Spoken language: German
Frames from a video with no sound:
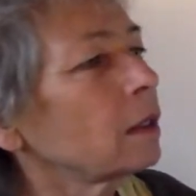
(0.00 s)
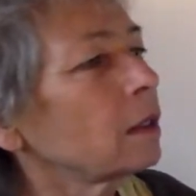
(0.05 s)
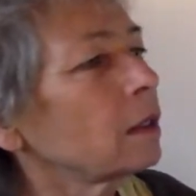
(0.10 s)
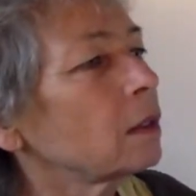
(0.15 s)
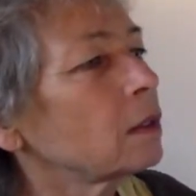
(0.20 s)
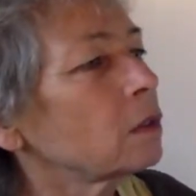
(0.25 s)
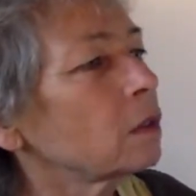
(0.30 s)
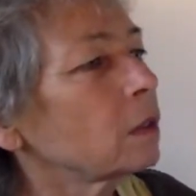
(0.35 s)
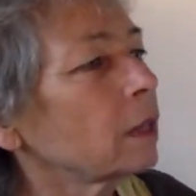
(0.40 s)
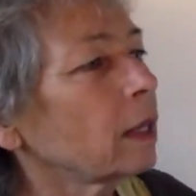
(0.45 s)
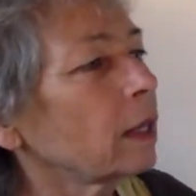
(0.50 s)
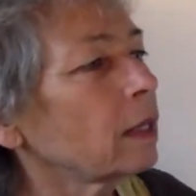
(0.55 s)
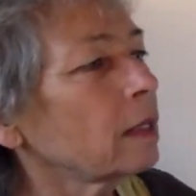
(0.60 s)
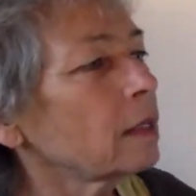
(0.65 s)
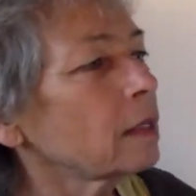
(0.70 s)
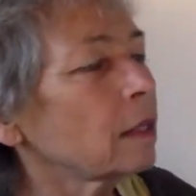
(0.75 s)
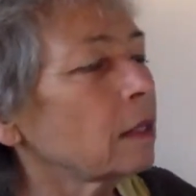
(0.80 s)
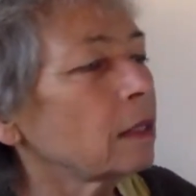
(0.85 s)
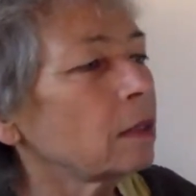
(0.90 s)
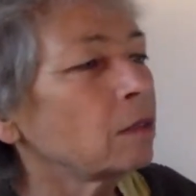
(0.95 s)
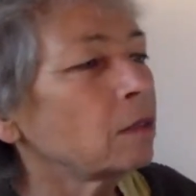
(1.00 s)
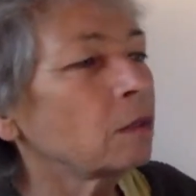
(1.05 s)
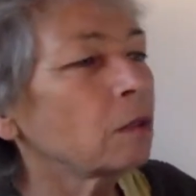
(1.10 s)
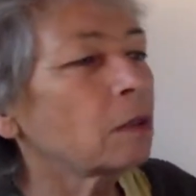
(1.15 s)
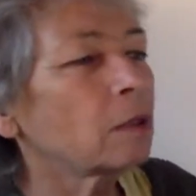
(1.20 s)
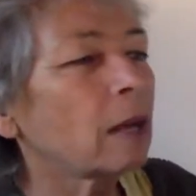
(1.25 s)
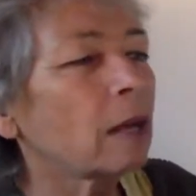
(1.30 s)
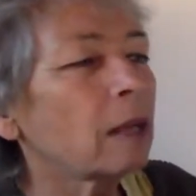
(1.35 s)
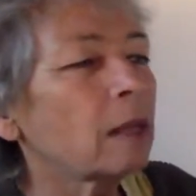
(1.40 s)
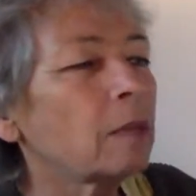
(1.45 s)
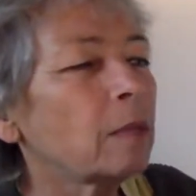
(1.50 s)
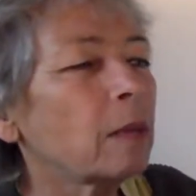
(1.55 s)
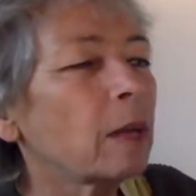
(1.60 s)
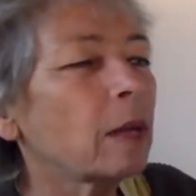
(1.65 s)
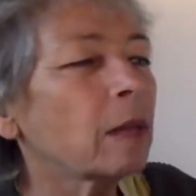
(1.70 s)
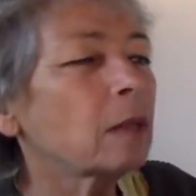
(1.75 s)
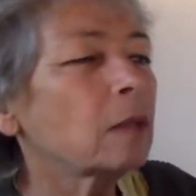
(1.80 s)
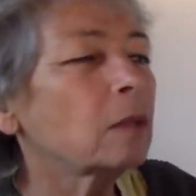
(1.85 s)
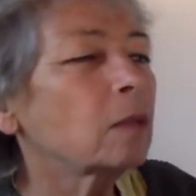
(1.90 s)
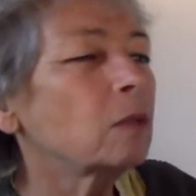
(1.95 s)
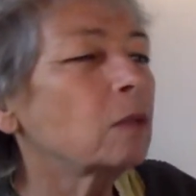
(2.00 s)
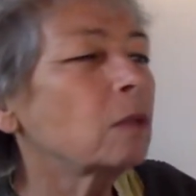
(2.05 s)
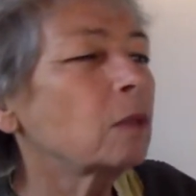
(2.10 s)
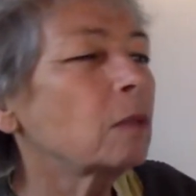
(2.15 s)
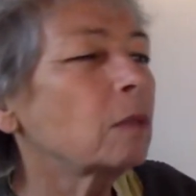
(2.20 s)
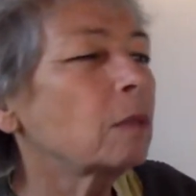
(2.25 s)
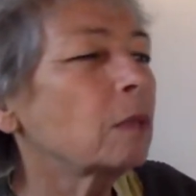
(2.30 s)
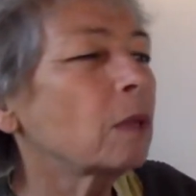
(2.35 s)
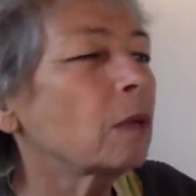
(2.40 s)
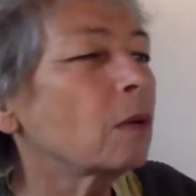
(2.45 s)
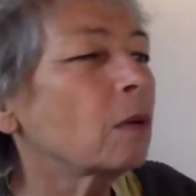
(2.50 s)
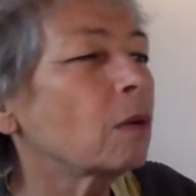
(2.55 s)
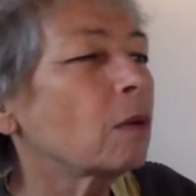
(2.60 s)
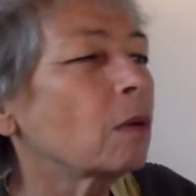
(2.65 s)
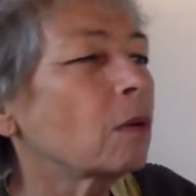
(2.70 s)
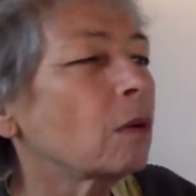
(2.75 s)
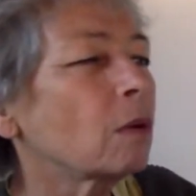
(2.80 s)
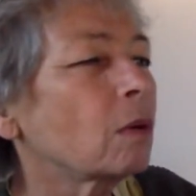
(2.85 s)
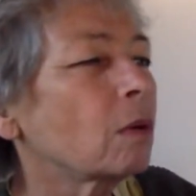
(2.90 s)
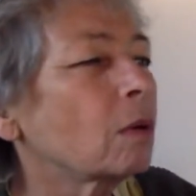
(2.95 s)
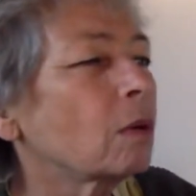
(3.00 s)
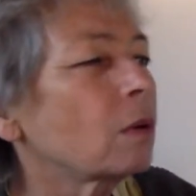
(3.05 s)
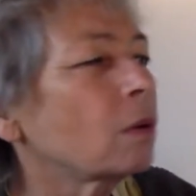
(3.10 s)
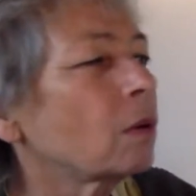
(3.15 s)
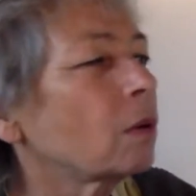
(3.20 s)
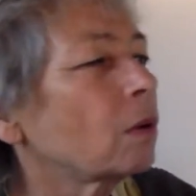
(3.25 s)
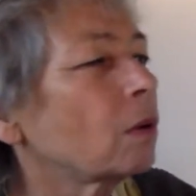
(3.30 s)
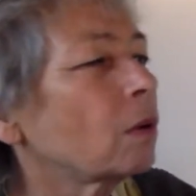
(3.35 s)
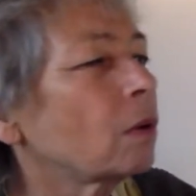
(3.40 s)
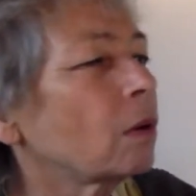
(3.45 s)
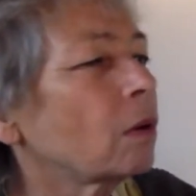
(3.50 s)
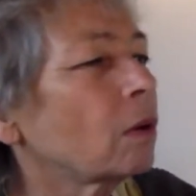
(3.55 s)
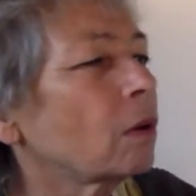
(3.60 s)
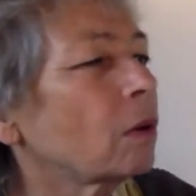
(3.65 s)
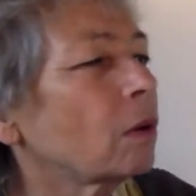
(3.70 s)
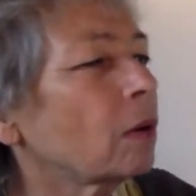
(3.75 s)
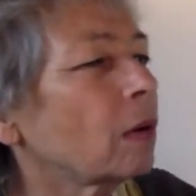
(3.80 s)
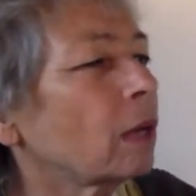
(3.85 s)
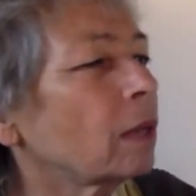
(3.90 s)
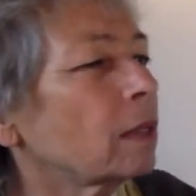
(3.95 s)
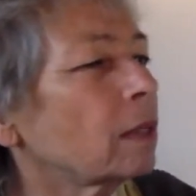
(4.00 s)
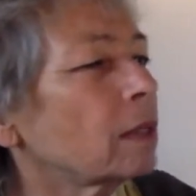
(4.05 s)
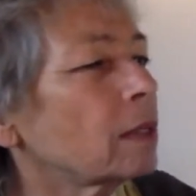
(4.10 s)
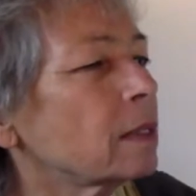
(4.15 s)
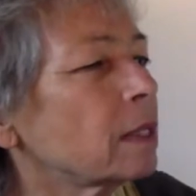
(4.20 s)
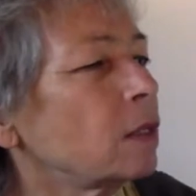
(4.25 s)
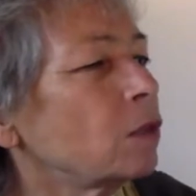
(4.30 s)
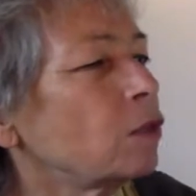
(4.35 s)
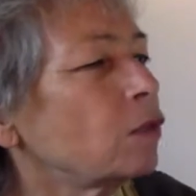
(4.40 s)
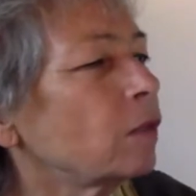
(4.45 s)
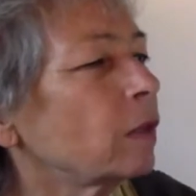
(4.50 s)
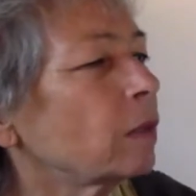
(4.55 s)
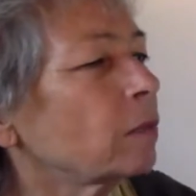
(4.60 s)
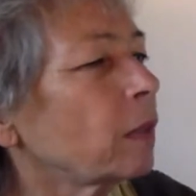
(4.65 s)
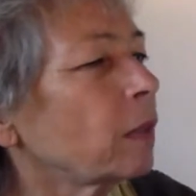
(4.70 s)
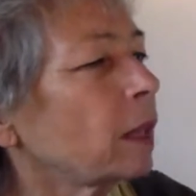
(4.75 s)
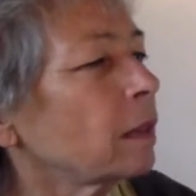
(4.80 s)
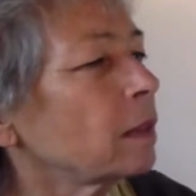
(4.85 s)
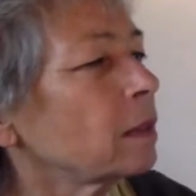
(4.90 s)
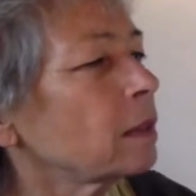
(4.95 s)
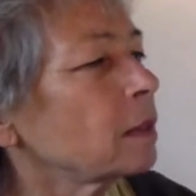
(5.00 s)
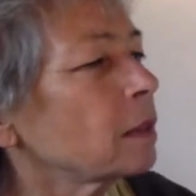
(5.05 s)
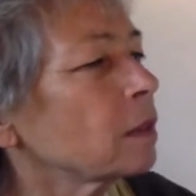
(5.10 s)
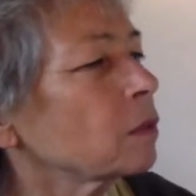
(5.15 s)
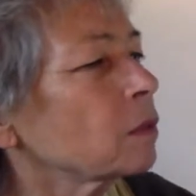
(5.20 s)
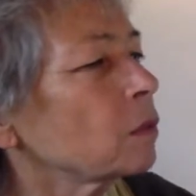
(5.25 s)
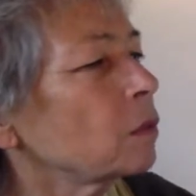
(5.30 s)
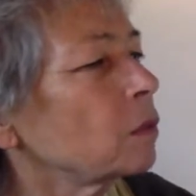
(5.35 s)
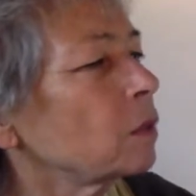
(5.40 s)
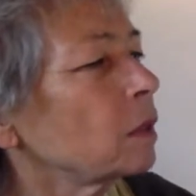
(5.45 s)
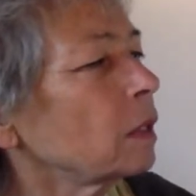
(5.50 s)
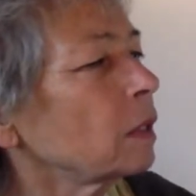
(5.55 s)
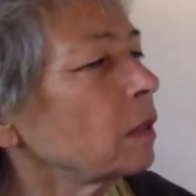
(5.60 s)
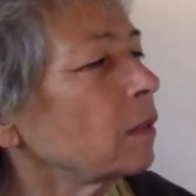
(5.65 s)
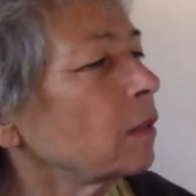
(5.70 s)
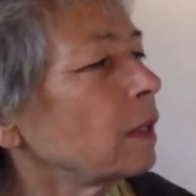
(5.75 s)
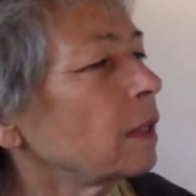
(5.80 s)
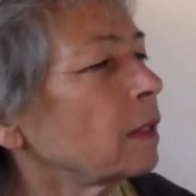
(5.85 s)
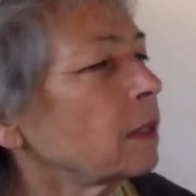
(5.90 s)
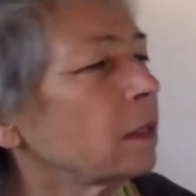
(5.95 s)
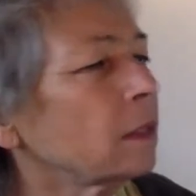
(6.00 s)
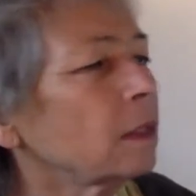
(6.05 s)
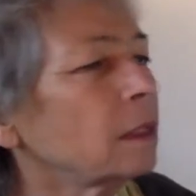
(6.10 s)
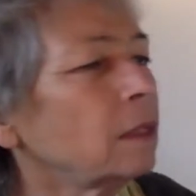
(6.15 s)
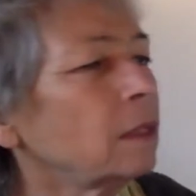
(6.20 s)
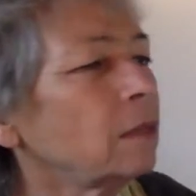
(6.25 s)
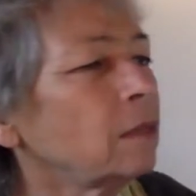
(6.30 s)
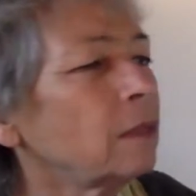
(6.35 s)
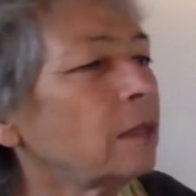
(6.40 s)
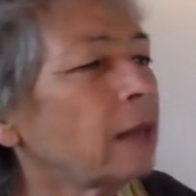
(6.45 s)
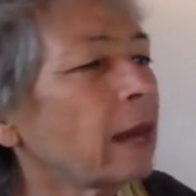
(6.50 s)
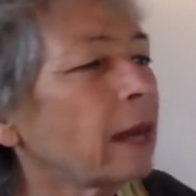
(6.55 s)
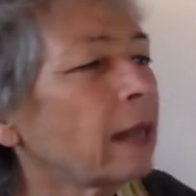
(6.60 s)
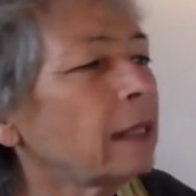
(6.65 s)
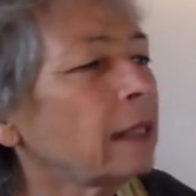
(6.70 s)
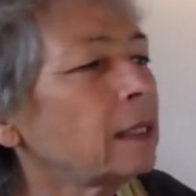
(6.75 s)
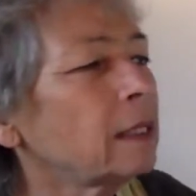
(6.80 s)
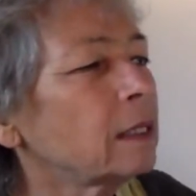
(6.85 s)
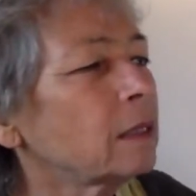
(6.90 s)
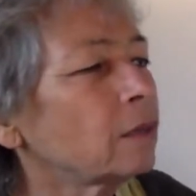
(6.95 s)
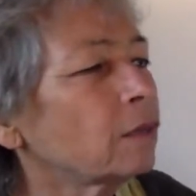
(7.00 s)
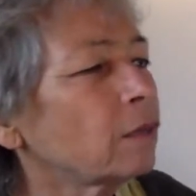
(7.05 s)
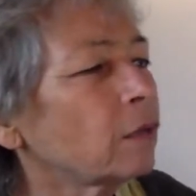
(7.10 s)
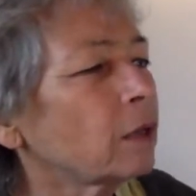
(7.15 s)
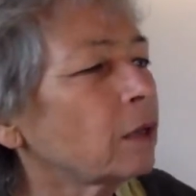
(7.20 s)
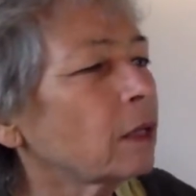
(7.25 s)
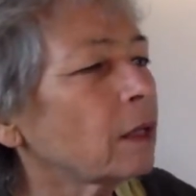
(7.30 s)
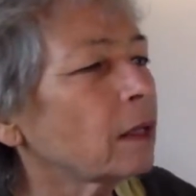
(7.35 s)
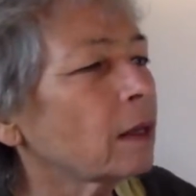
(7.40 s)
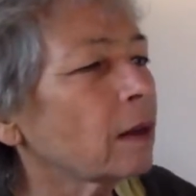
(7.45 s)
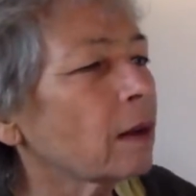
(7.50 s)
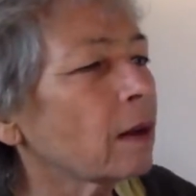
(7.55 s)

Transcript: Zur gleichen Zeit wurden alle Berge dunkelblau. An den Seeufern brannte das rötlich welke Ried wie Heidefeuer.